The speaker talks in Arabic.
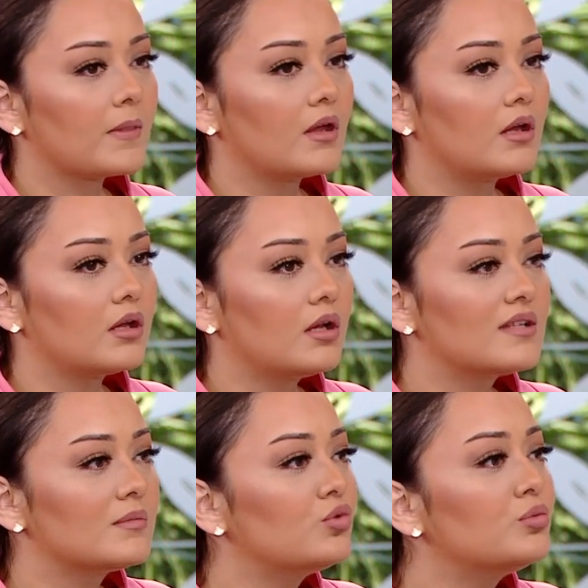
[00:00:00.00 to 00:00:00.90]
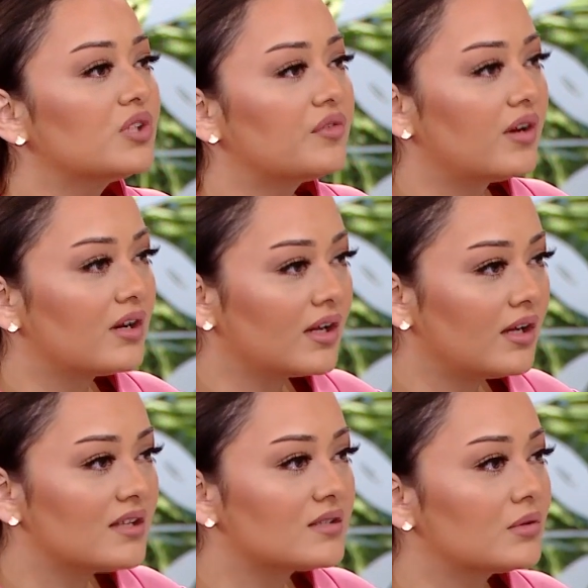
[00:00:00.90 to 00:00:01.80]
آه لازم أكون متفرغة
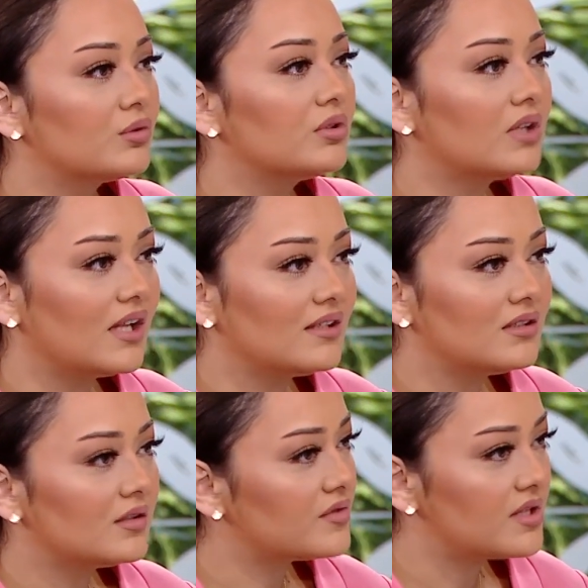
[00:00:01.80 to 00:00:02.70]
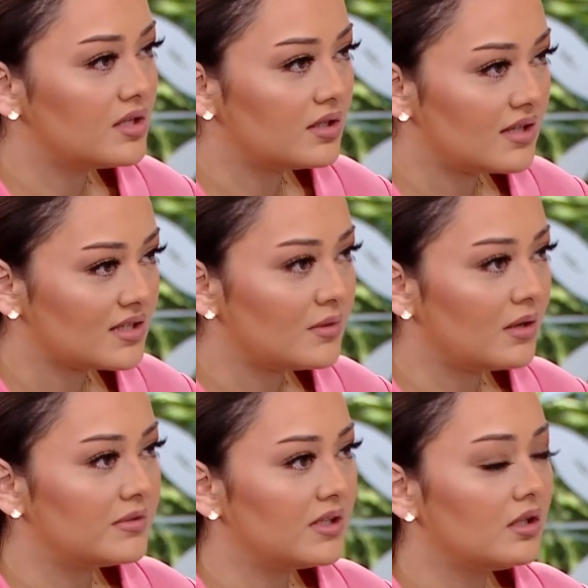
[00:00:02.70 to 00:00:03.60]
لازم أكون حالتي النفسية
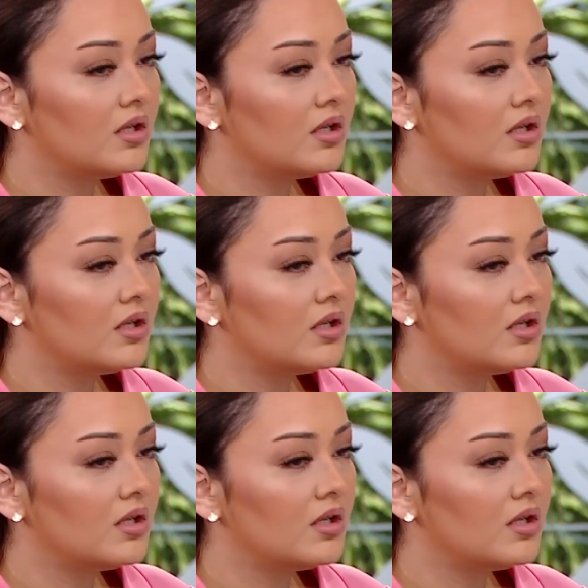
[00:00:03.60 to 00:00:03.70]
تسمح بده